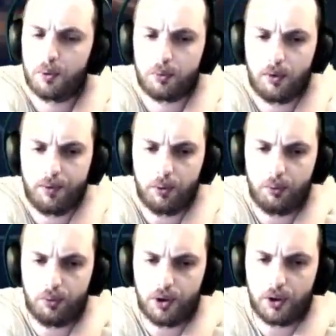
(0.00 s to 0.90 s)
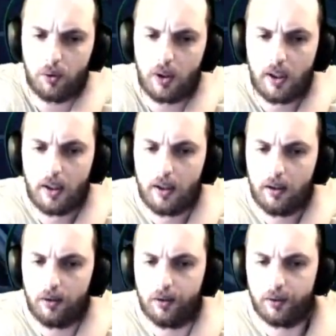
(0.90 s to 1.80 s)
l'ai dit, il me semble, sur la vidéo du Titan,
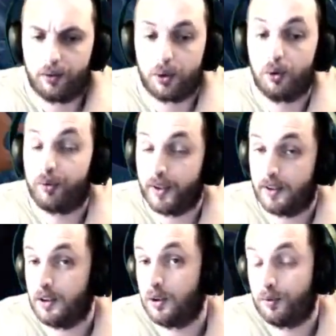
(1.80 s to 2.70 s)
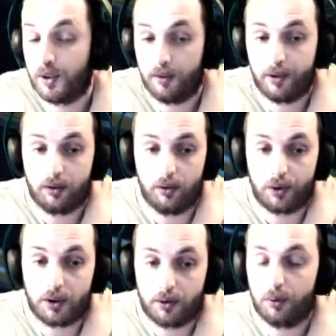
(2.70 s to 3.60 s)
euh, que je le ferais si je le faisais avec
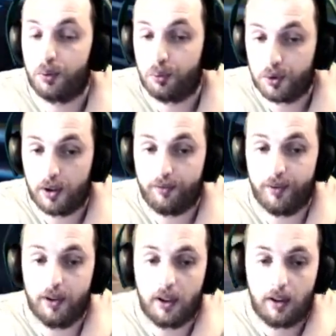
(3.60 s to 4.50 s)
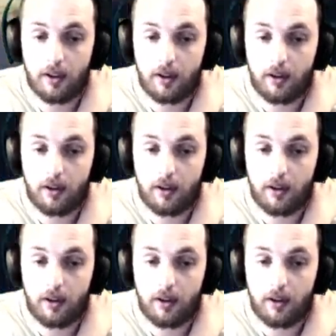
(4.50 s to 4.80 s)
euh, le chasseur. Du coup, je l'ai fait.